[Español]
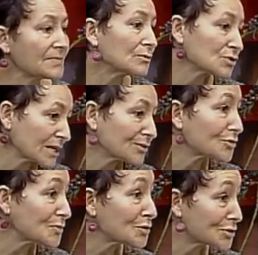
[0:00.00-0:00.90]
me gusta de
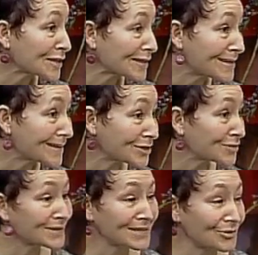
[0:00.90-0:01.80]
todos modos decir que
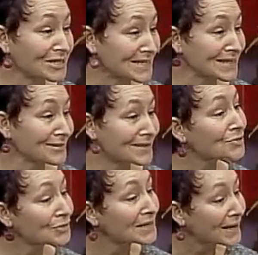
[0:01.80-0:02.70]
lo que se establece
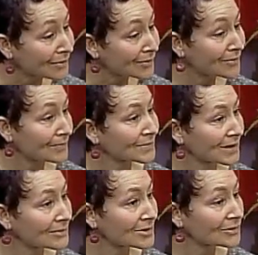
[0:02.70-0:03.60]
es un diálogo, ¿de
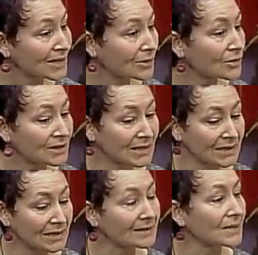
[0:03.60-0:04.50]
acuerdo? Un diálogo
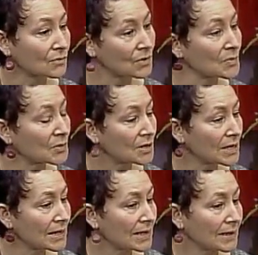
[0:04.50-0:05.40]
entre, entre el cuerpo.
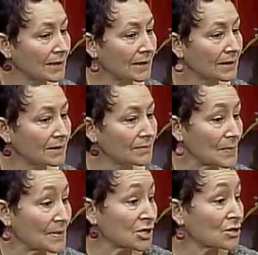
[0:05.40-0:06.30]
Eh, me
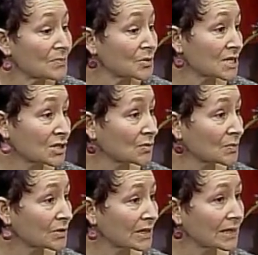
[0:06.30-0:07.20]
apasiona por eso,
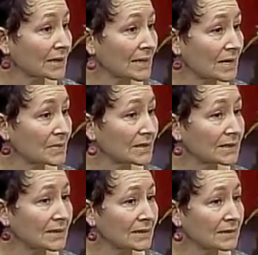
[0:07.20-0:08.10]
porque
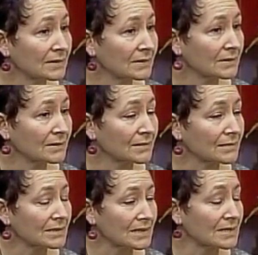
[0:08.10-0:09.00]
realmente
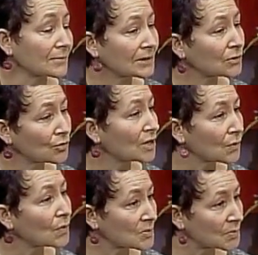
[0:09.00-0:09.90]
estás hablando con
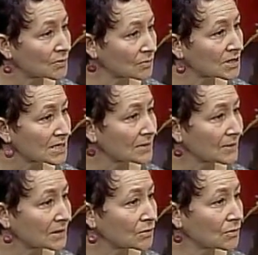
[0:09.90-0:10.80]
el cuerpo, no estás
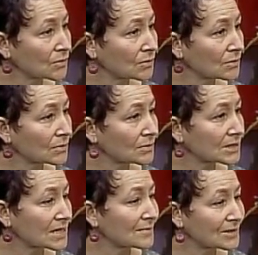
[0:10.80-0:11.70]
hablando,
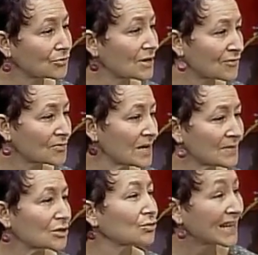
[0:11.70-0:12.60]
estás hablando de una forma
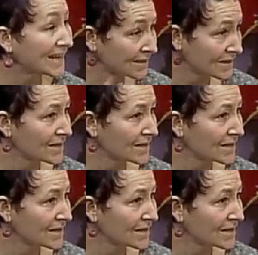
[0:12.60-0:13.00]
además total,